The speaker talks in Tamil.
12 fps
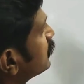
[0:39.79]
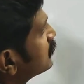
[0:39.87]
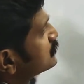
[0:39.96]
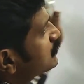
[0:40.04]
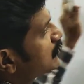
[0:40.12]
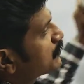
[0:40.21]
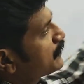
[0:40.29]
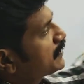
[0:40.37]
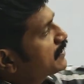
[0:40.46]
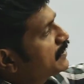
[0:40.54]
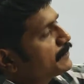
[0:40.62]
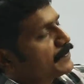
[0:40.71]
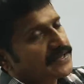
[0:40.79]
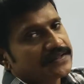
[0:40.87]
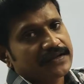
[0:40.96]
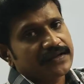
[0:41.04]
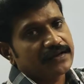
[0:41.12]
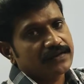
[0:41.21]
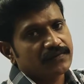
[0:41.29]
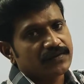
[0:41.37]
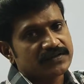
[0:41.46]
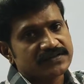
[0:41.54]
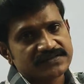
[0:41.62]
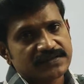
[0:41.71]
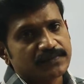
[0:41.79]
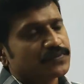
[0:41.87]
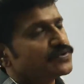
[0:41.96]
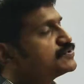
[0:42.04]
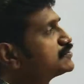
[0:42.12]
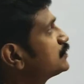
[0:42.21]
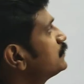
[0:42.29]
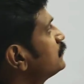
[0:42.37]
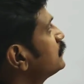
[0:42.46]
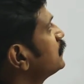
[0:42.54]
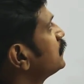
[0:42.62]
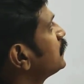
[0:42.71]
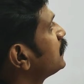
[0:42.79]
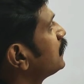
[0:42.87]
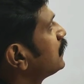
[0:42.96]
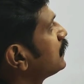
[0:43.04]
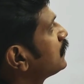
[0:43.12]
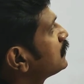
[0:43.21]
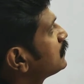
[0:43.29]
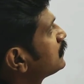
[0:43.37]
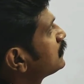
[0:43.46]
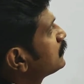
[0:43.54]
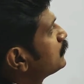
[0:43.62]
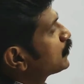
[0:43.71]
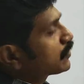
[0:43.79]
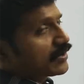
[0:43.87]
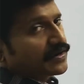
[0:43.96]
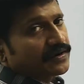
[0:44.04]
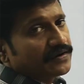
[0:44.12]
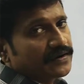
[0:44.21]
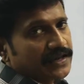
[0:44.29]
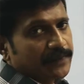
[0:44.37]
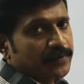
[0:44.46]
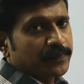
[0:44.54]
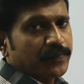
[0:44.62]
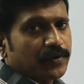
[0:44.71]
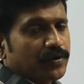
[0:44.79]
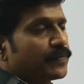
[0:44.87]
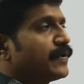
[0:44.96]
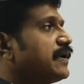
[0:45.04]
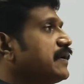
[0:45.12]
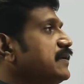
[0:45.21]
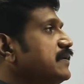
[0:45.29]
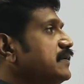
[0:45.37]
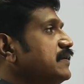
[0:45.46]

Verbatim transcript: நான் சொல்கிற மாதிரியே பார்த்தீங்கன்னா உங்களுக்கு இந்த சம் முடிஞ்சிடும் புக்கில் ரெண்டு டேபிள் போட்டிருப்பாங்க